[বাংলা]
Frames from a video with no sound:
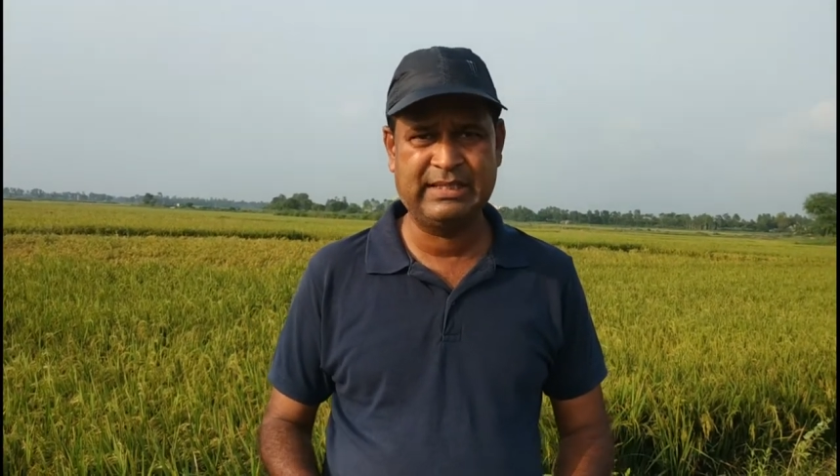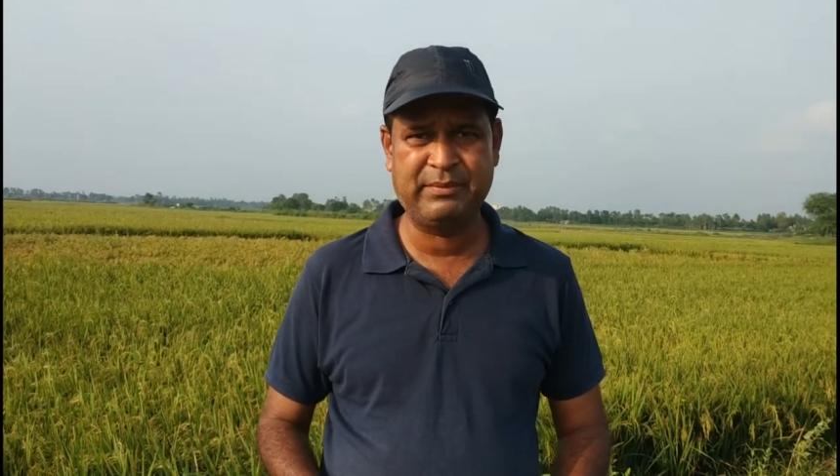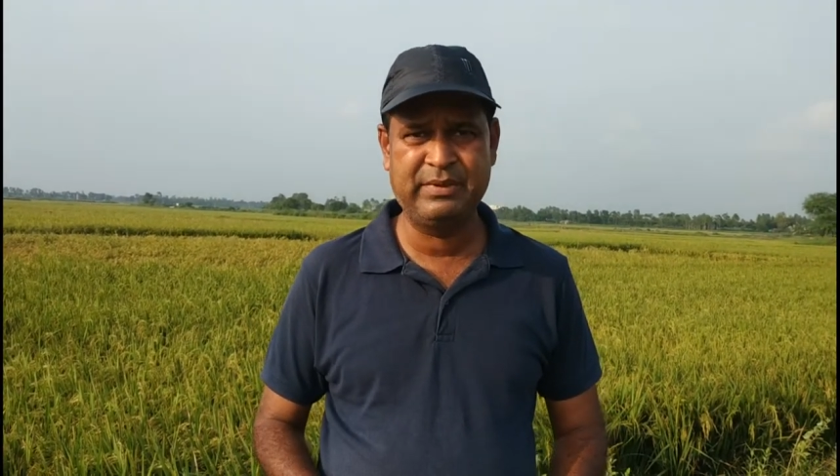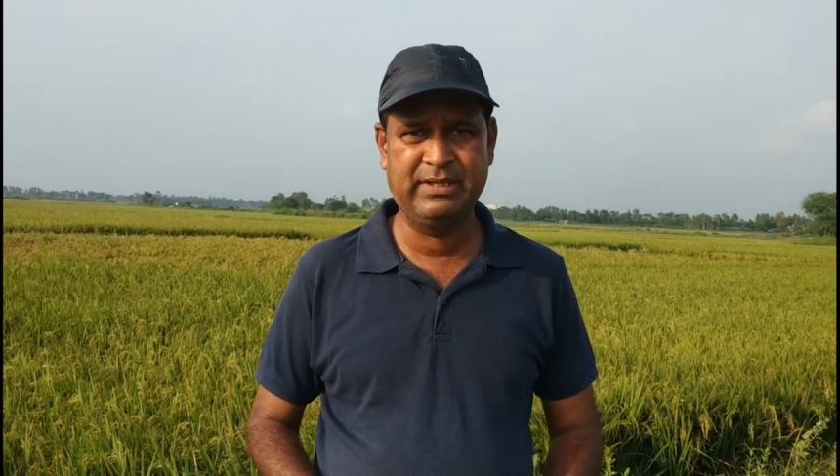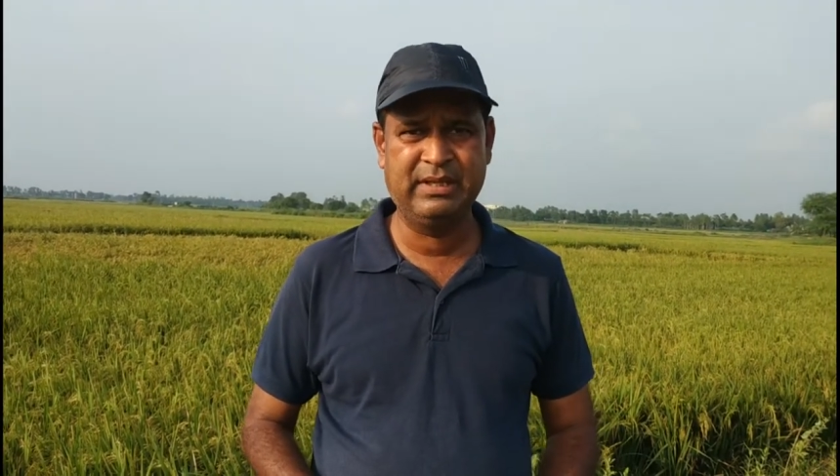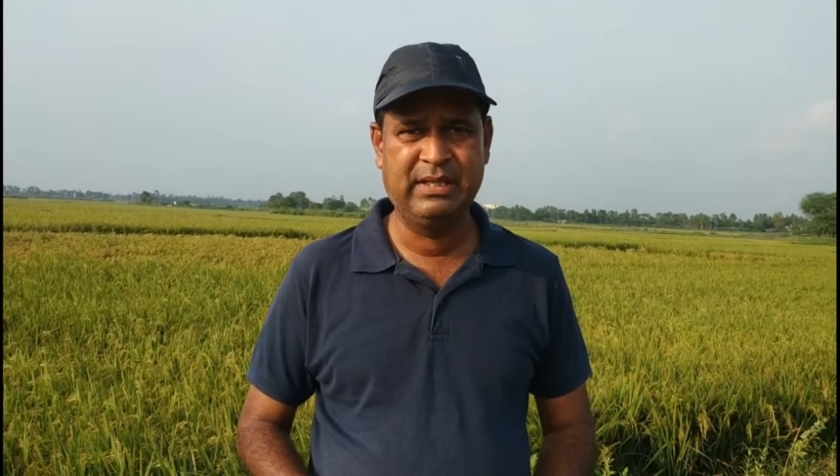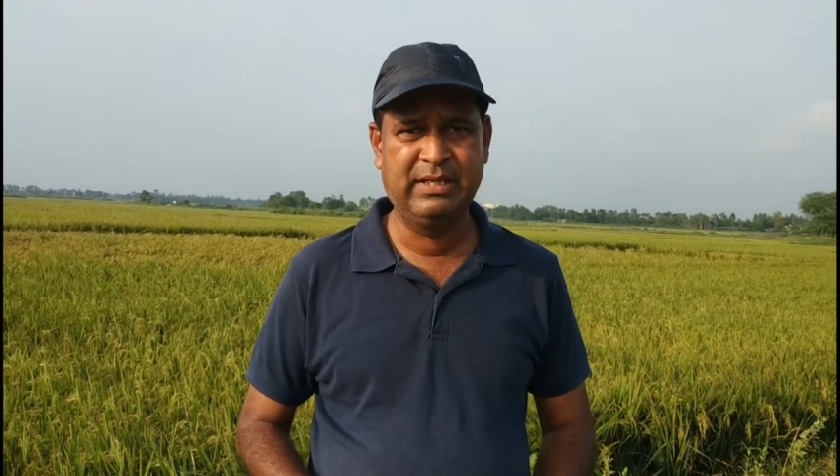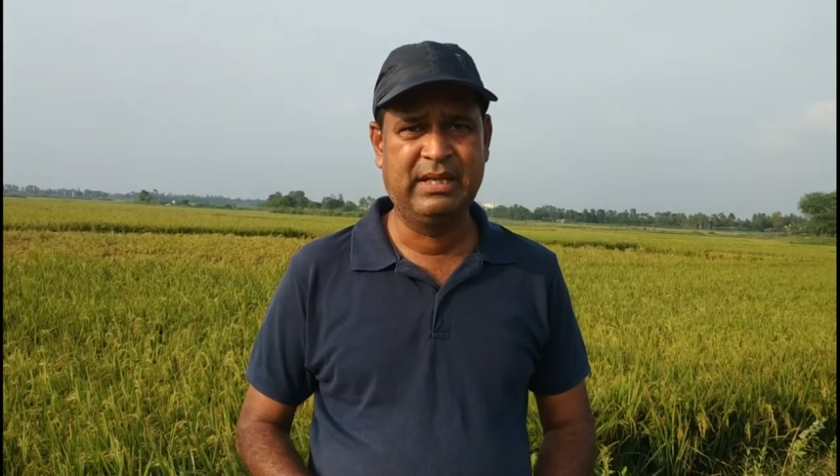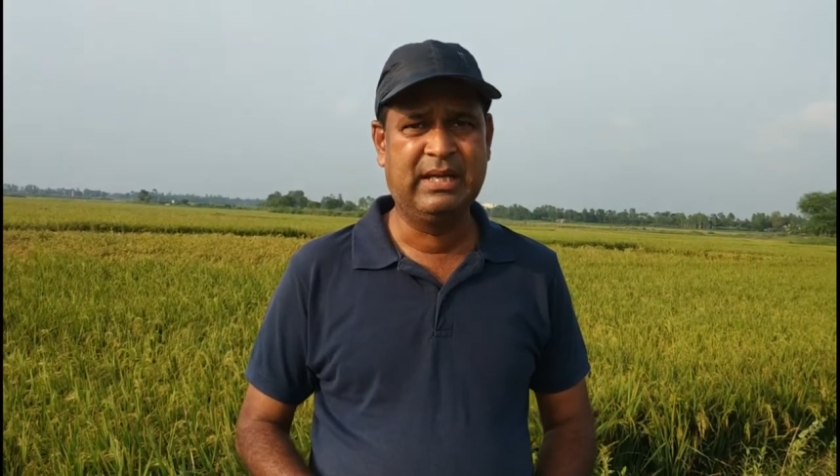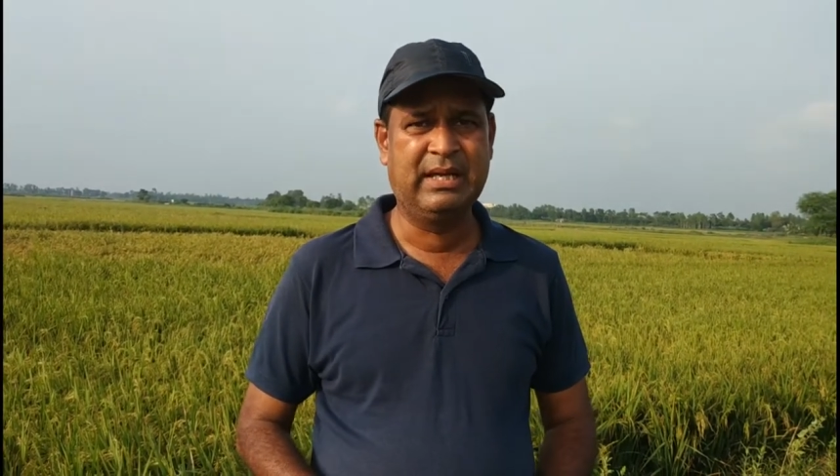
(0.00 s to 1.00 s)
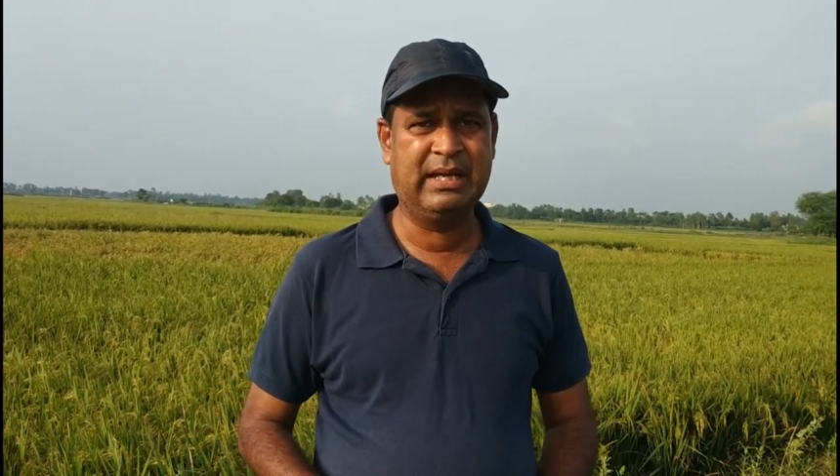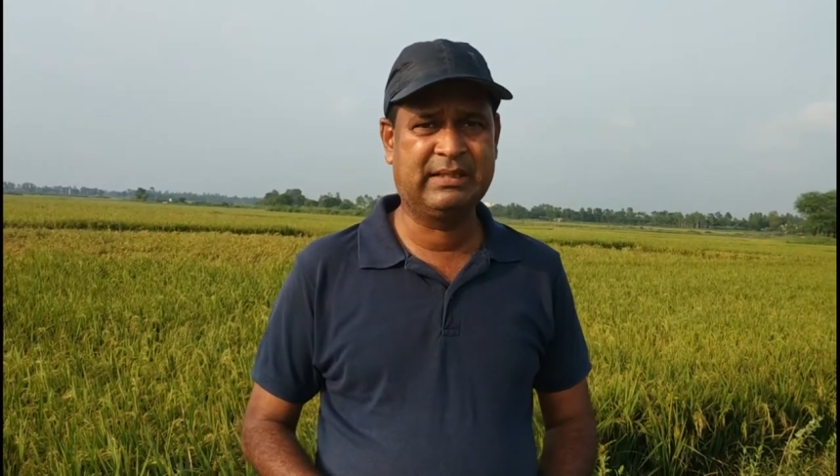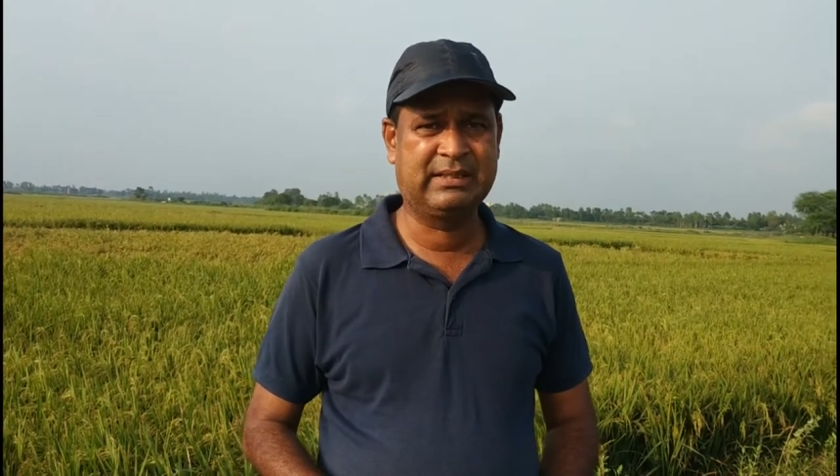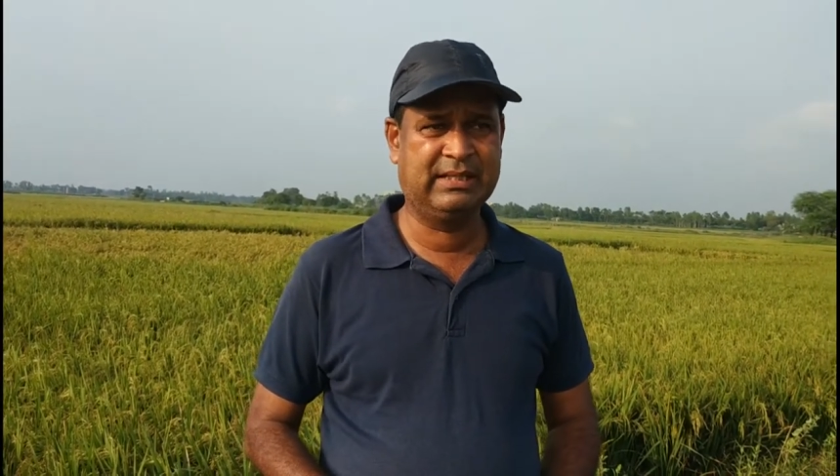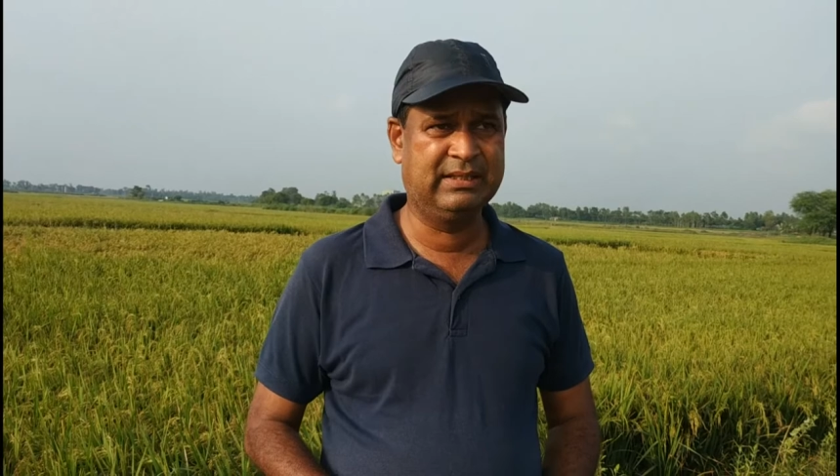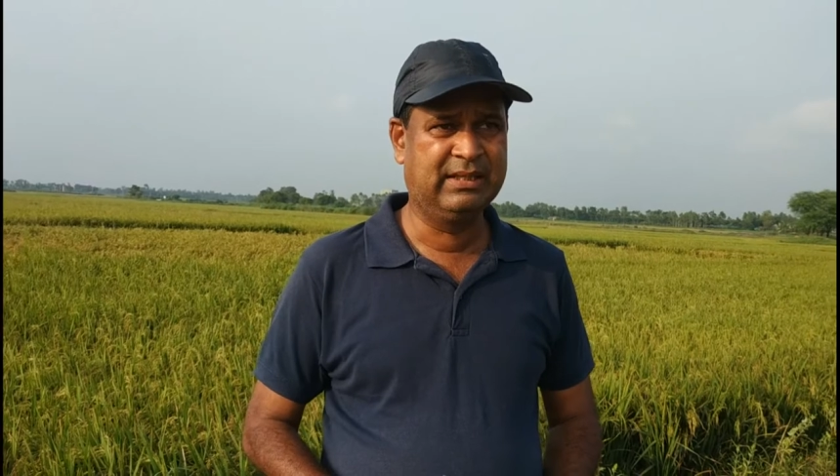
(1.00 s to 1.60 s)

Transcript: দাবি একটাই